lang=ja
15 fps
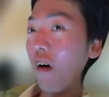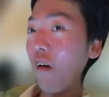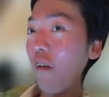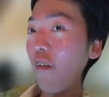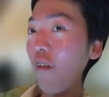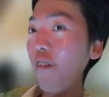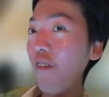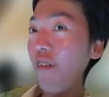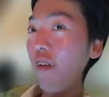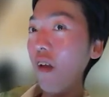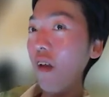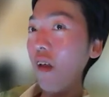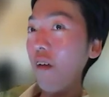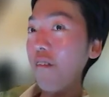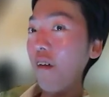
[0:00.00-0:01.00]
本当
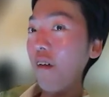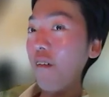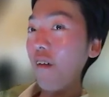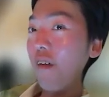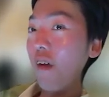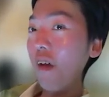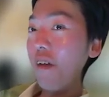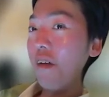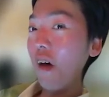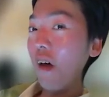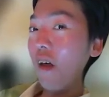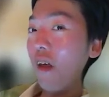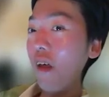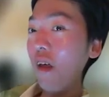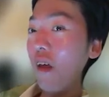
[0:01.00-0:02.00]
に今までにな
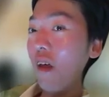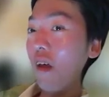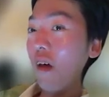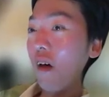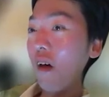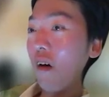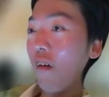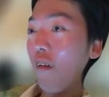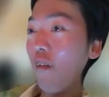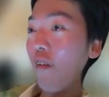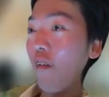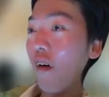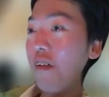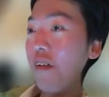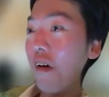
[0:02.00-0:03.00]
い
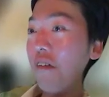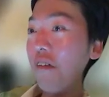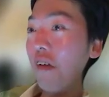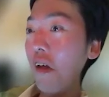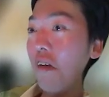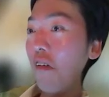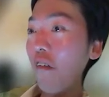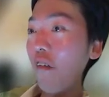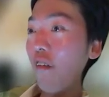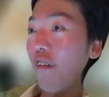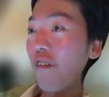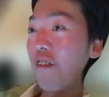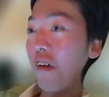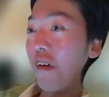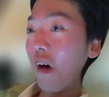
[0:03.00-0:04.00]
怖さっていうのを
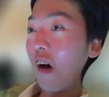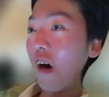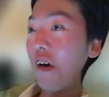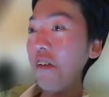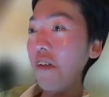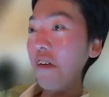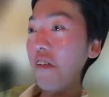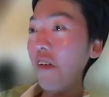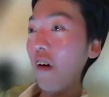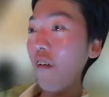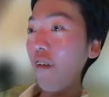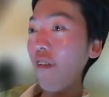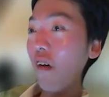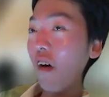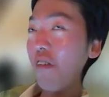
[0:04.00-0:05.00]
感じたの
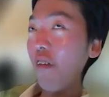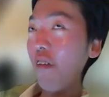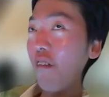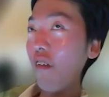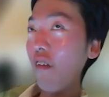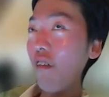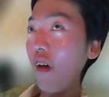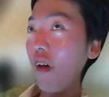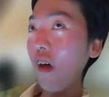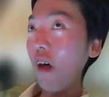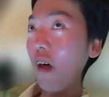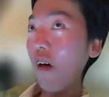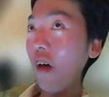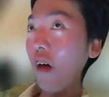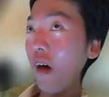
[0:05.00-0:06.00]
と、あと僕
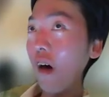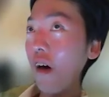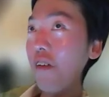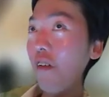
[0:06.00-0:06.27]
ね、あ